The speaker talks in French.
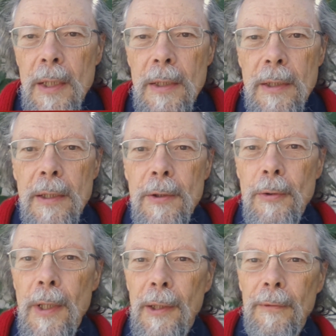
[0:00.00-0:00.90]
C'est
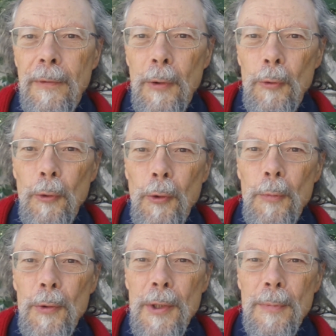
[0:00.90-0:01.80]
cela qui fait que le
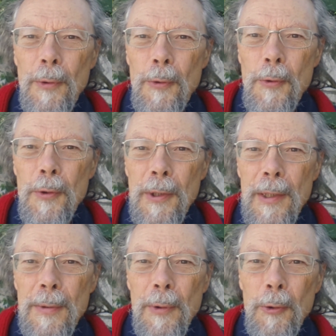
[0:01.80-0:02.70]
communisme, le
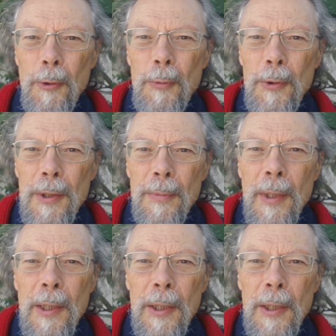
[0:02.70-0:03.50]
socialisme et le communisme